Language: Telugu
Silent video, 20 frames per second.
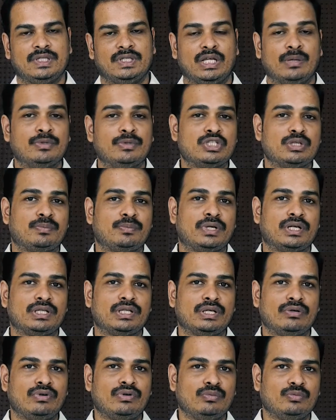ఏమి చెప్పాడు
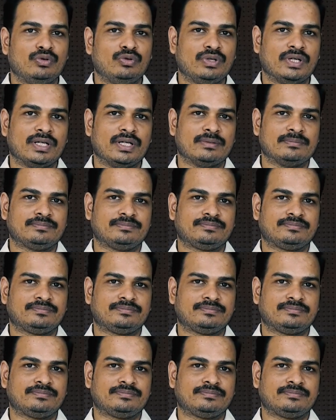దేవుడు ముందుగా